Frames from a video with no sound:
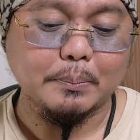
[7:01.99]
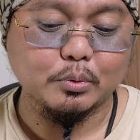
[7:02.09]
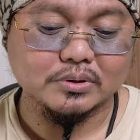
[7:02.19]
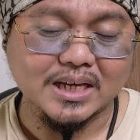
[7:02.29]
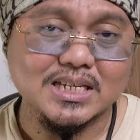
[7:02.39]

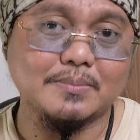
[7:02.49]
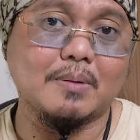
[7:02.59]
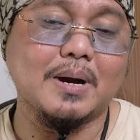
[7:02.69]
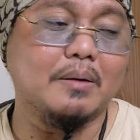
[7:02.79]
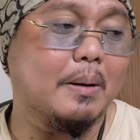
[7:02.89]
papunta sa
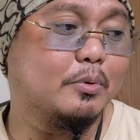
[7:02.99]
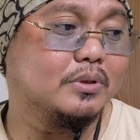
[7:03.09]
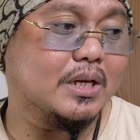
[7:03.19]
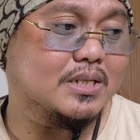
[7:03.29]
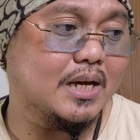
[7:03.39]
baba,
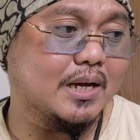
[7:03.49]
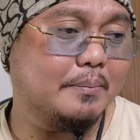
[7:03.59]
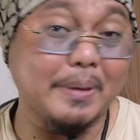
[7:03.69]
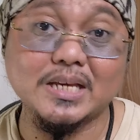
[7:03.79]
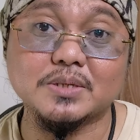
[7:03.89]
papunta
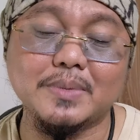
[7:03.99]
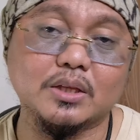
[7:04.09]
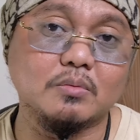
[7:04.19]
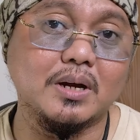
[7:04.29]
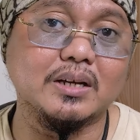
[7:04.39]
sa
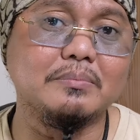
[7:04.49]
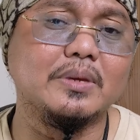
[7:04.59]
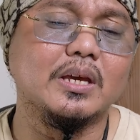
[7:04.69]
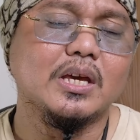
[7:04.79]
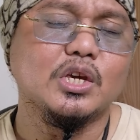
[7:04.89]
basement. Kumbaga,
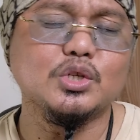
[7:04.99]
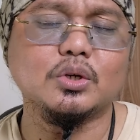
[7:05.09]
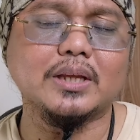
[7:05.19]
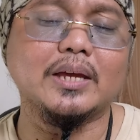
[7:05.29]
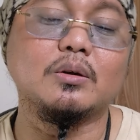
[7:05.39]
in
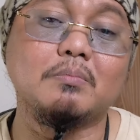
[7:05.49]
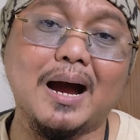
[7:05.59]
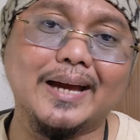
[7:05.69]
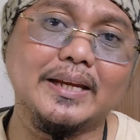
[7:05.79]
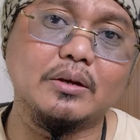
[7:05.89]
short, ay yung
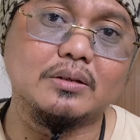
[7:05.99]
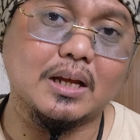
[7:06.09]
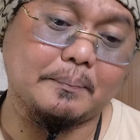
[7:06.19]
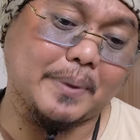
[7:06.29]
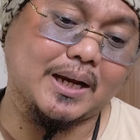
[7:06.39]
bahay na yon
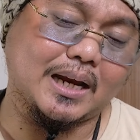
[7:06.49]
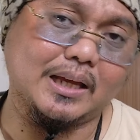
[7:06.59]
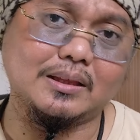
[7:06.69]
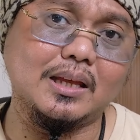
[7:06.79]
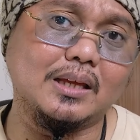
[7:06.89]
na
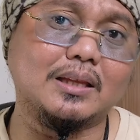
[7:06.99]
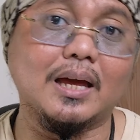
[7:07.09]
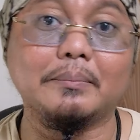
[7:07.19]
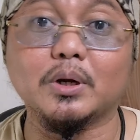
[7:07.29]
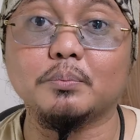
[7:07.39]
pagkaliit-liit
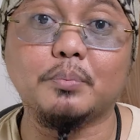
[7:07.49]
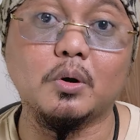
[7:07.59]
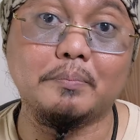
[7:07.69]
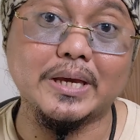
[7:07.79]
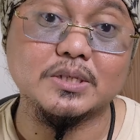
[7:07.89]
ay meron
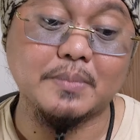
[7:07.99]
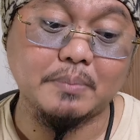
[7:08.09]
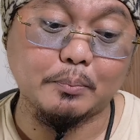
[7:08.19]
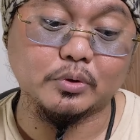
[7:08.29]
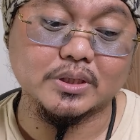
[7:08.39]
pong
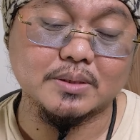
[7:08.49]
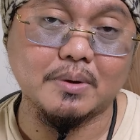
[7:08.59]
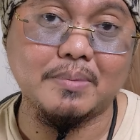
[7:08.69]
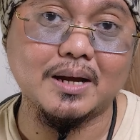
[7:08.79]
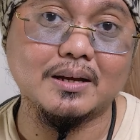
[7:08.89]
basement papunta sa
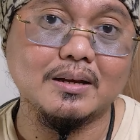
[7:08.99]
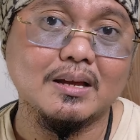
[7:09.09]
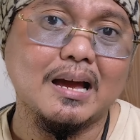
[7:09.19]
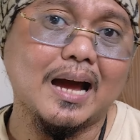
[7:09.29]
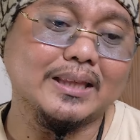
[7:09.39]
baba
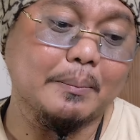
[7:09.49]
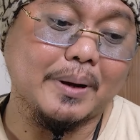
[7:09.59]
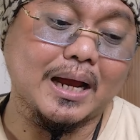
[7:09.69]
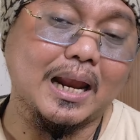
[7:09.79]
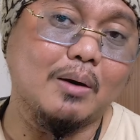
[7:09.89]
at
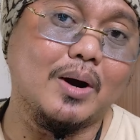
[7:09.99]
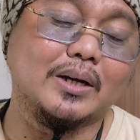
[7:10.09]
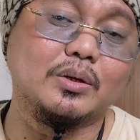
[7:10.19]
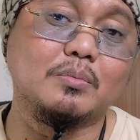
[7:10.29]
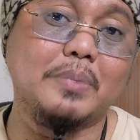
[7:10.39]

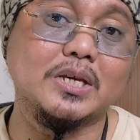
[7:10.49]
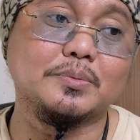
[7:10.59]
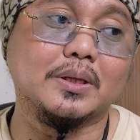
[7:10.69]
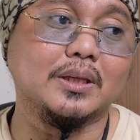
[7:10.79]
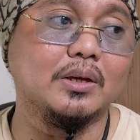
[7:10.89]
napakalawak yung
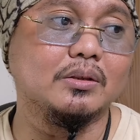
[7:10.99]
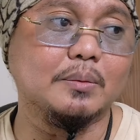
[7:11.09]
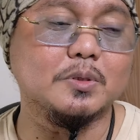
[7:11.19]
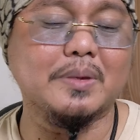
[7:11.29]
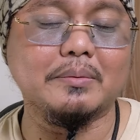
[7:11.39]
basement na yon.
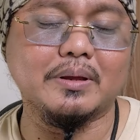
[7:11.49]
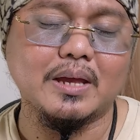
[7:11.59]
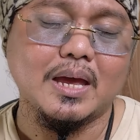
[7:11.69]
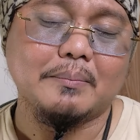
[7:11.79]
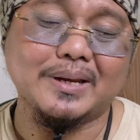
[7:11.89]
Tapos may,
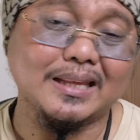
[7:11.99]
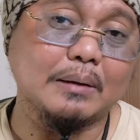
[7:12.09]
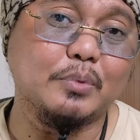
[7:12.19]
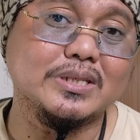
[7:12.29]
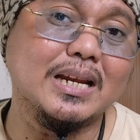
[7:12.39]
may
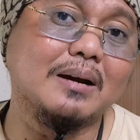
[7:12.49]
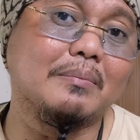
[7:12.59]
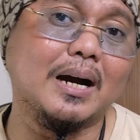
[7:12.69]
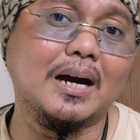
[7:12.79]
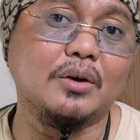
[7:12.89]
natagpuan
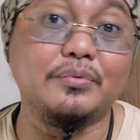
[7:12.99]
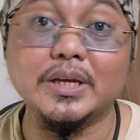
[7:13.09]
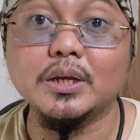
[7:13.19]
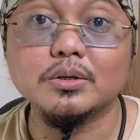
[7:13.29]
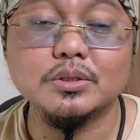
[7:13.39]
silang mga
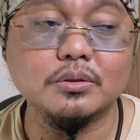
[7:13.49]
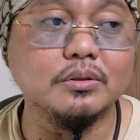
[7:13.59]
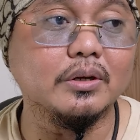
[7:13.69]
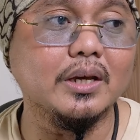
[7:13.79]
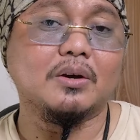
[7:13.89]
videos
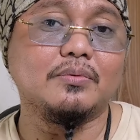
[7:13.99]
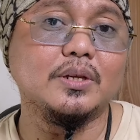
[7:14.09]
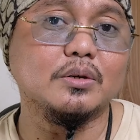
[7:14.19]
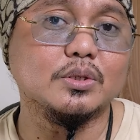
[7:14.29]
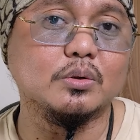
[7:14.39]
doon, no? mga
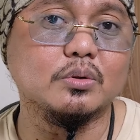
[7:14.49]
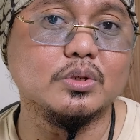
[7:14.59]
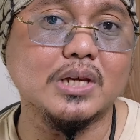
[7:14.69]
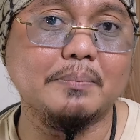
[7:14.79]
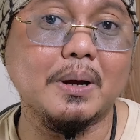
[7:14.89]
videos
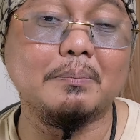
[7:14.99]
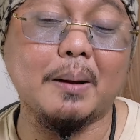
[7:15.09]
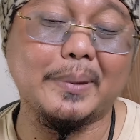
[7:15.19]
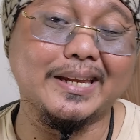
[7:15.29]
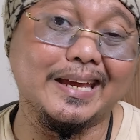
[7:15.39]
tungkol sa
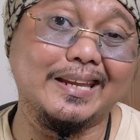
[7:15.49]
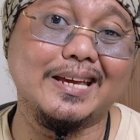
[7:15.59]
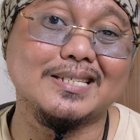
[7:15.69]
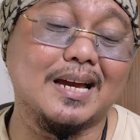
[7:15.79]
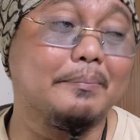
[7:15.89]

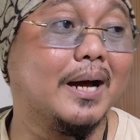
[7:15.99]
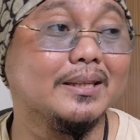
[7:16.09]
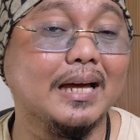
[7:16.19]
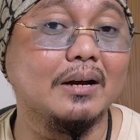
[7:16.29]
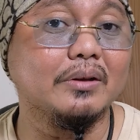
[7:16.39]
pagpapadede sa
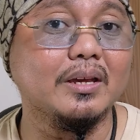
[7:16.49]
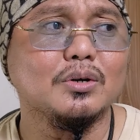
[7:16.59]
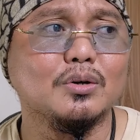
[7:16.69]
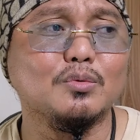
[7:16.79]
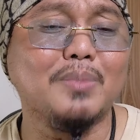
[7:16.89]
bata.
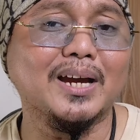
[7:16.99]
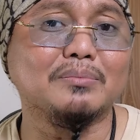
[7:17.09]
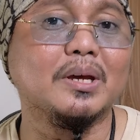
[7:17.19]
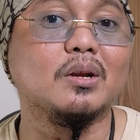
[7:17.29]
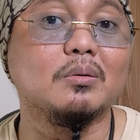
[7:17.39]
So kung
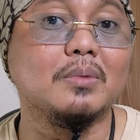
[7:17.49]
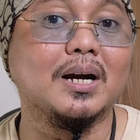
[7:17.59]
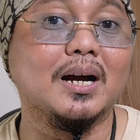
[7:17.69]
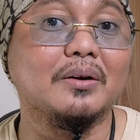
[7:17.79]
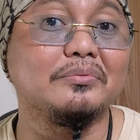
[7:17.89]
bakit merong
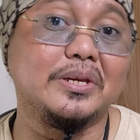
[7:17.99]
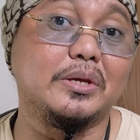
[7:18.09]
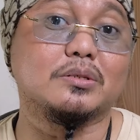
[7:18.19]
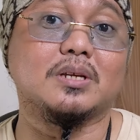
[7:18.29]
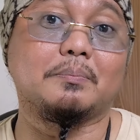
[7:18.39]
mga
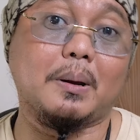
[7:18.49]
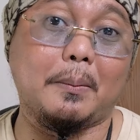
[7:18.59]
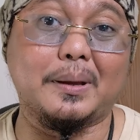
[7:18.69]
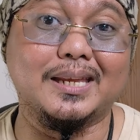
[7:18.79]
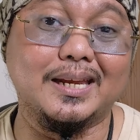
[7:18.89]
videos ng
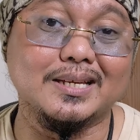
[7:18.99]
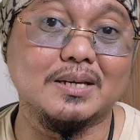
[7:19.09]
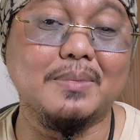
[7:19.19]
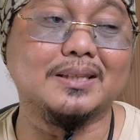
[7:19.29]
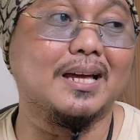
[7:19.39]
pagpapadede
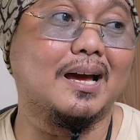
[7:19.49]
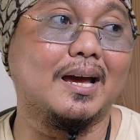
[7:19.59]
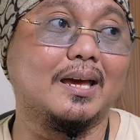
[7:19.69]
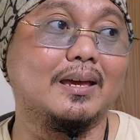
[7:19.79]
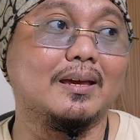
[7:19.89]
sa bata
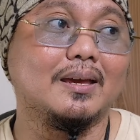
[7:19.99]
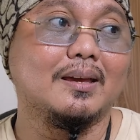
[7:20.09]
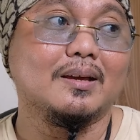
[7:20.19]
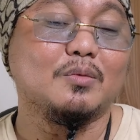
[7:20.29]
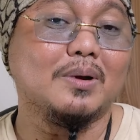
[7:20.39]
ay
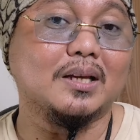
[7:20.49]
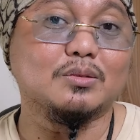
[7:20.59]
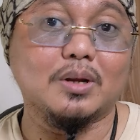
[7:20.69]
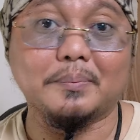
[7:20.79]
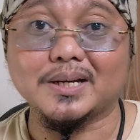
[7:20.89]

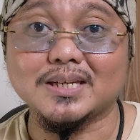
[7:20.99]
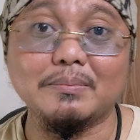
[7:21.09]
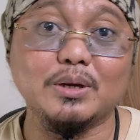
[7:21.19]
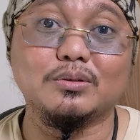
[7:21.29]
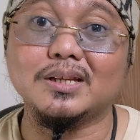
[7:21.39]
kumbaga tulad
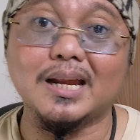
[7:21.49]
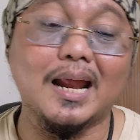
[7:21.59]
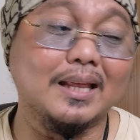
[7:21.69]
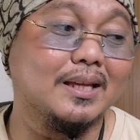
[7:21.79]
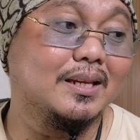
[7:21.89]
pagkasabi ko, hindi na
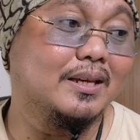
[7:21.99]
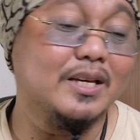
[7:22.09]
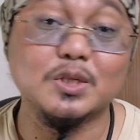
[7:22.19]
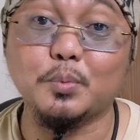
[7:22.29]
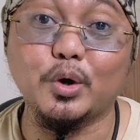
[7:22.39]
natin
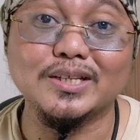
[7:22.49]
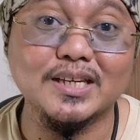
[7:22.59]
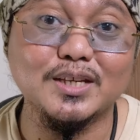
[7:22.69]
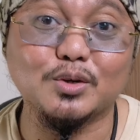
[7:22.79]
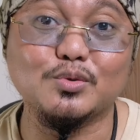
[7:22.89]
i-spoil
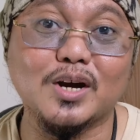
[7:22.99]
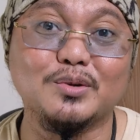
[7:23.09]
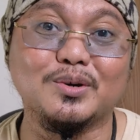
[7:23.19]
sa inyo kung